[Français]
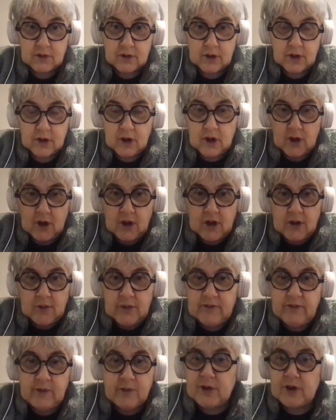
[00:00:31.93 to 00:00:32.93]
Euh,
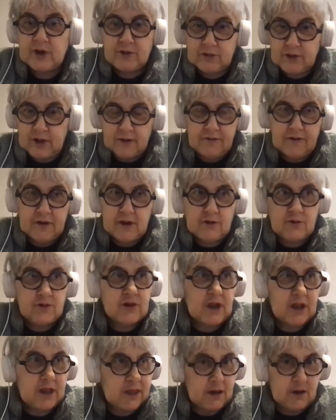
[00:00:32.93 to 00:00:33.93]
mais vous pouvez tout à fait
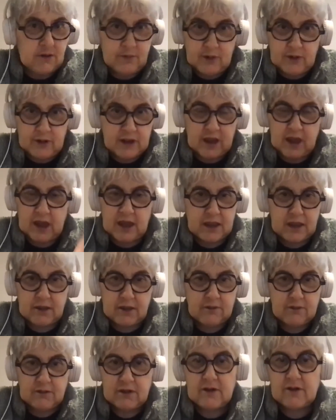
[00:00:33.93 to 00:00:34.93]
écouter ça en
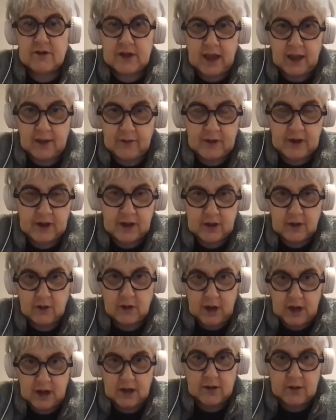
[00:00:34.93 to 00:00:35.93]
podcast euh, sans regarder, il n'y
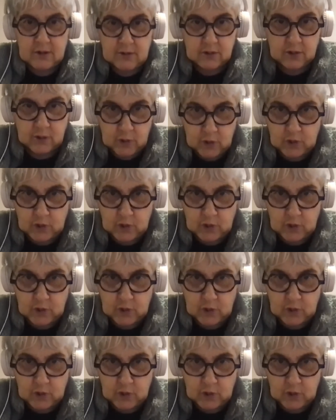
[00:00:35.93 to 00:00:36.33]
aura euh,